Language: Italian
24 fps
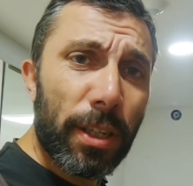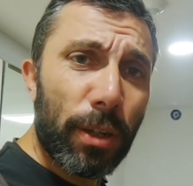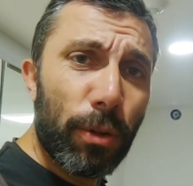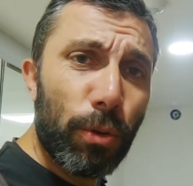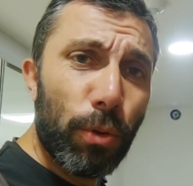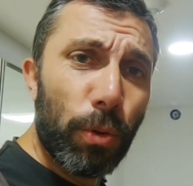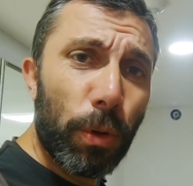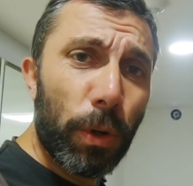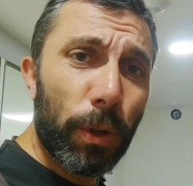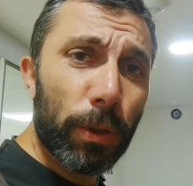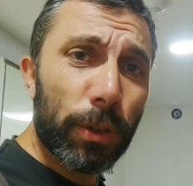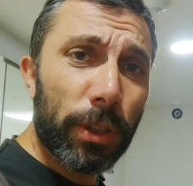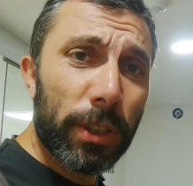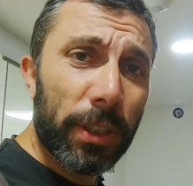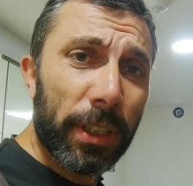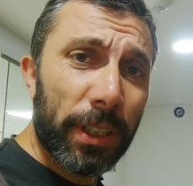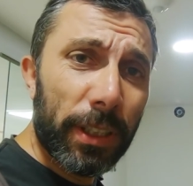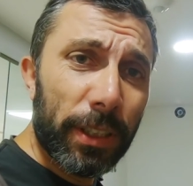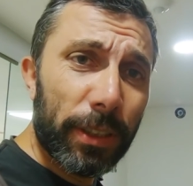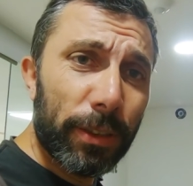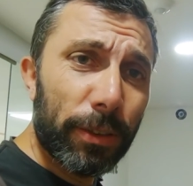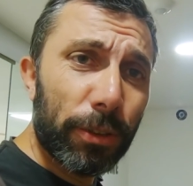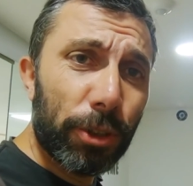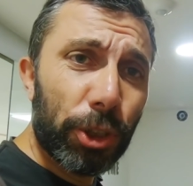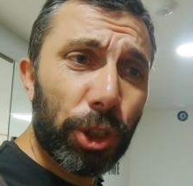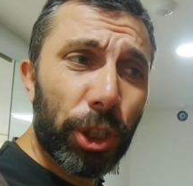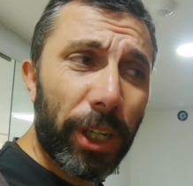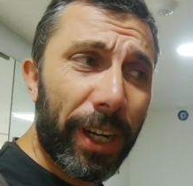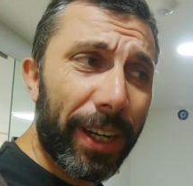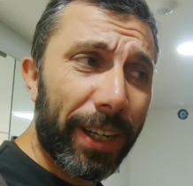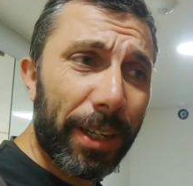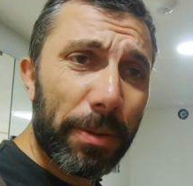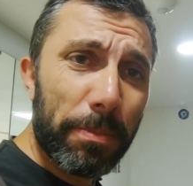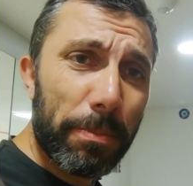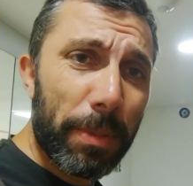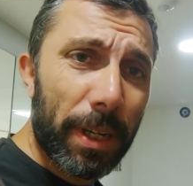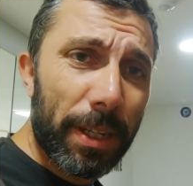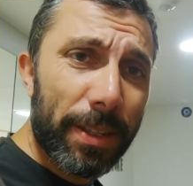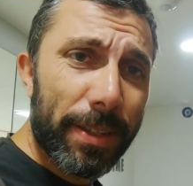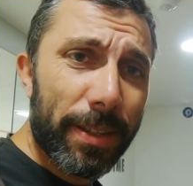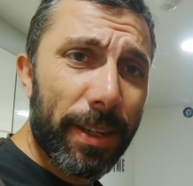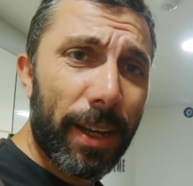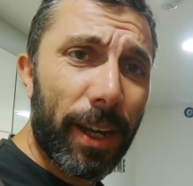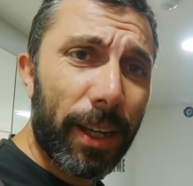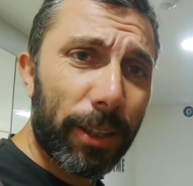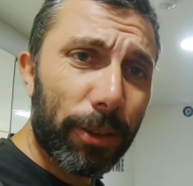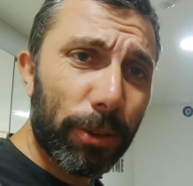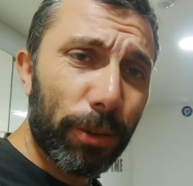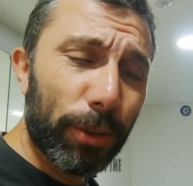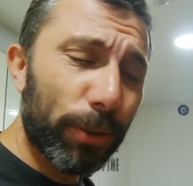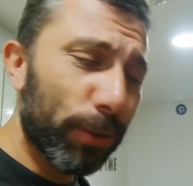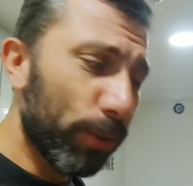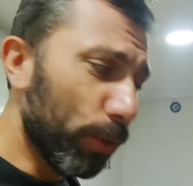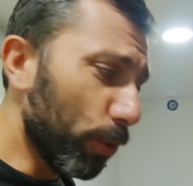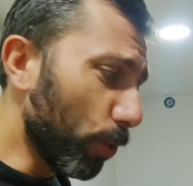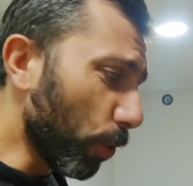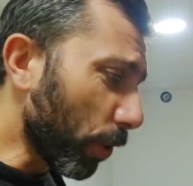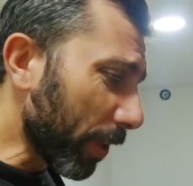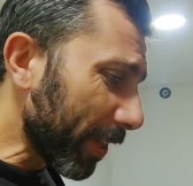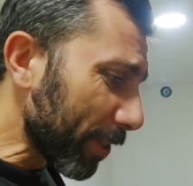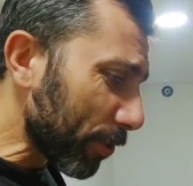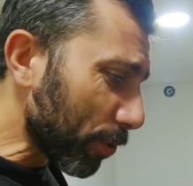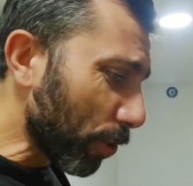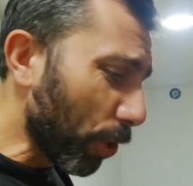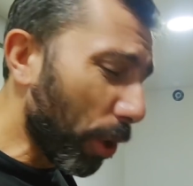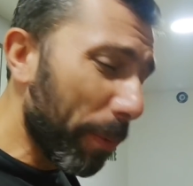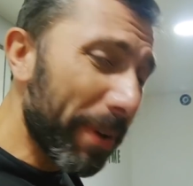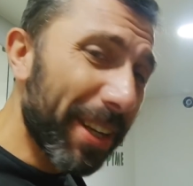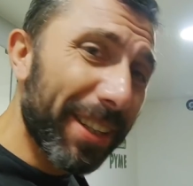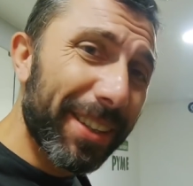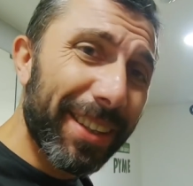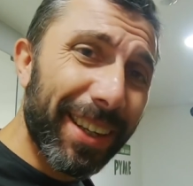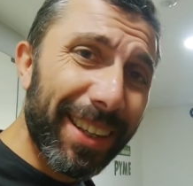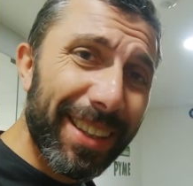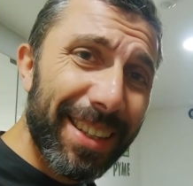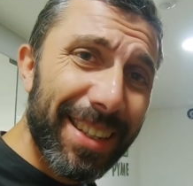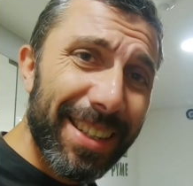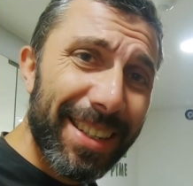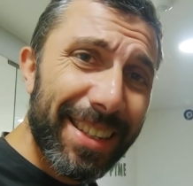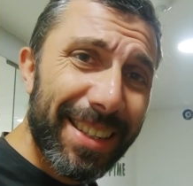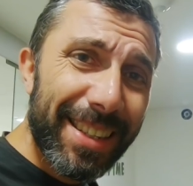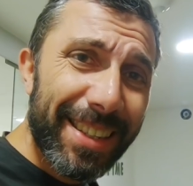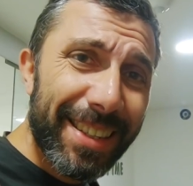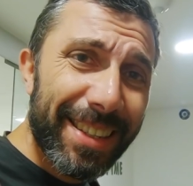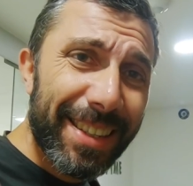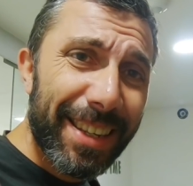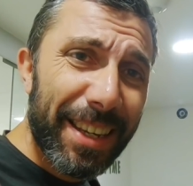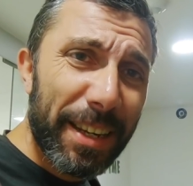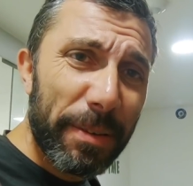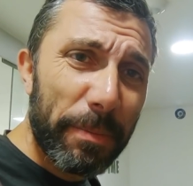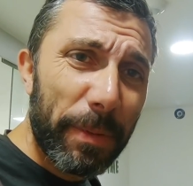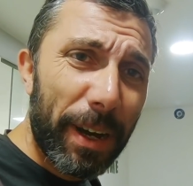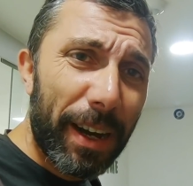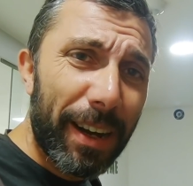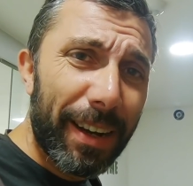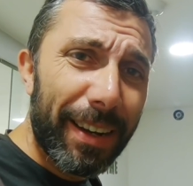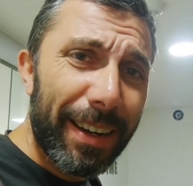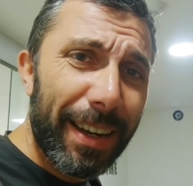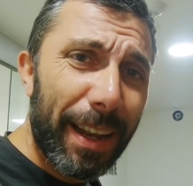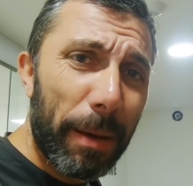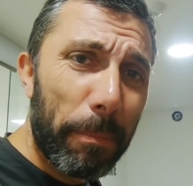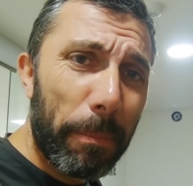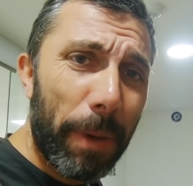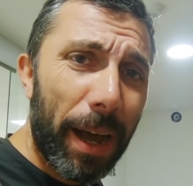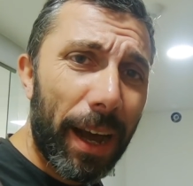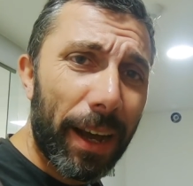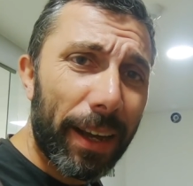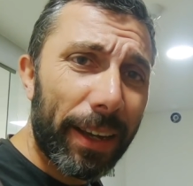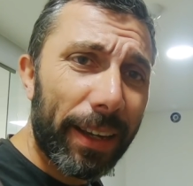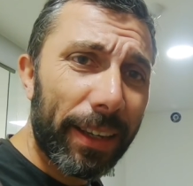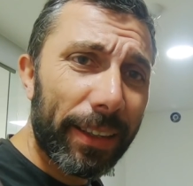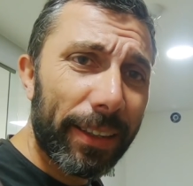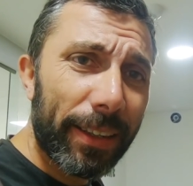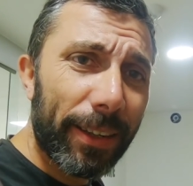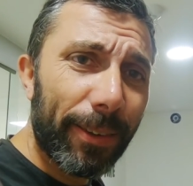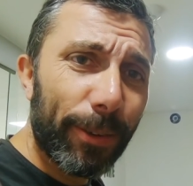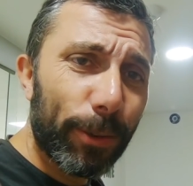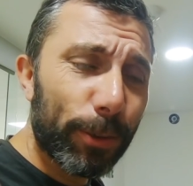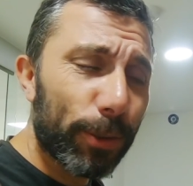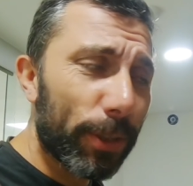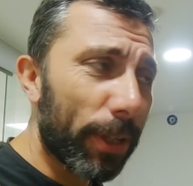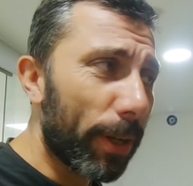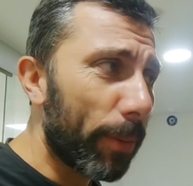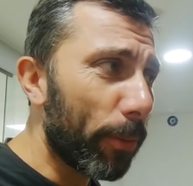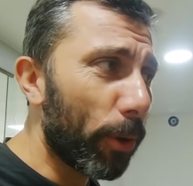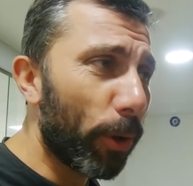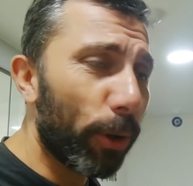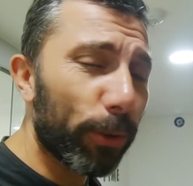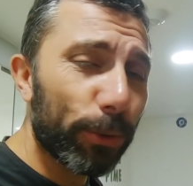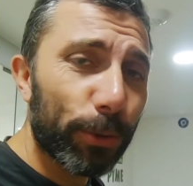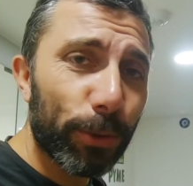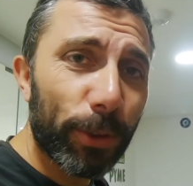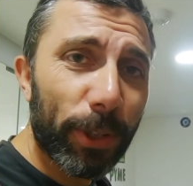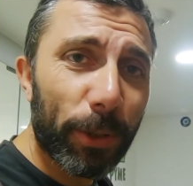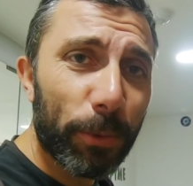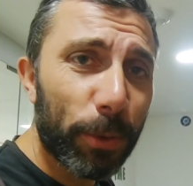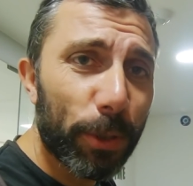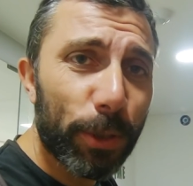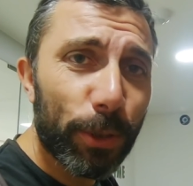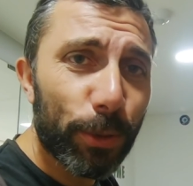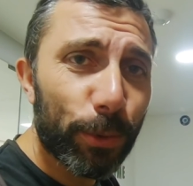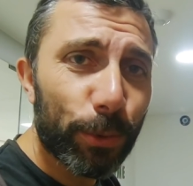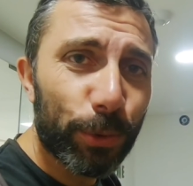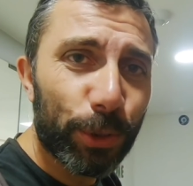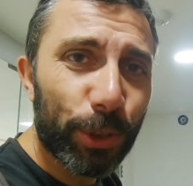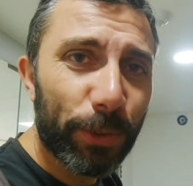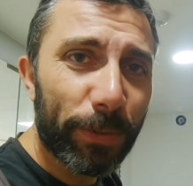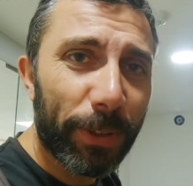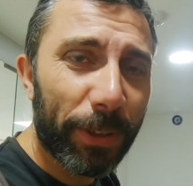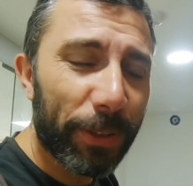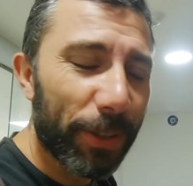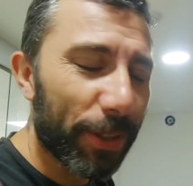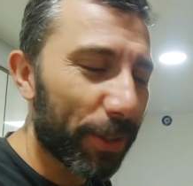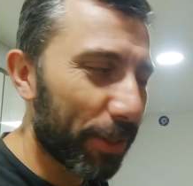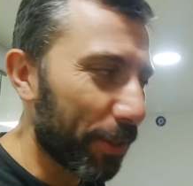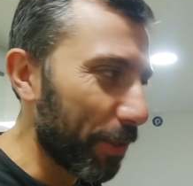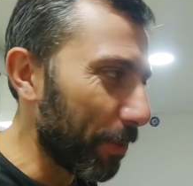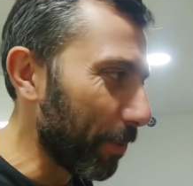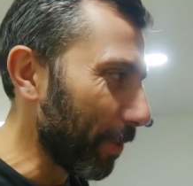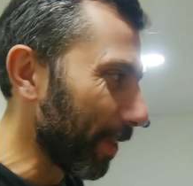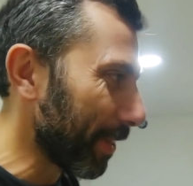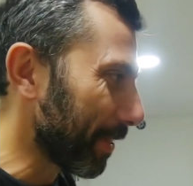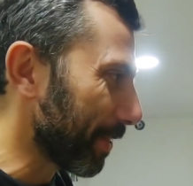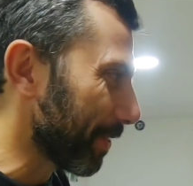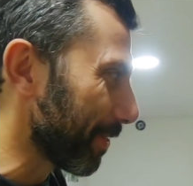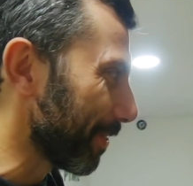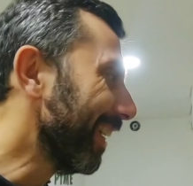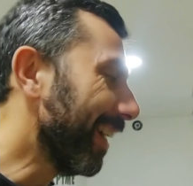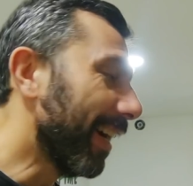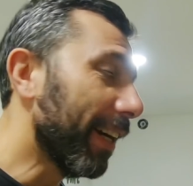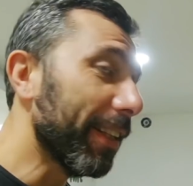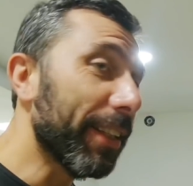Seguros ci ha rimbalzato, non riescono a mettere nel sistema la marca della nostra moto e quindi non ci fanno l'assicurazione.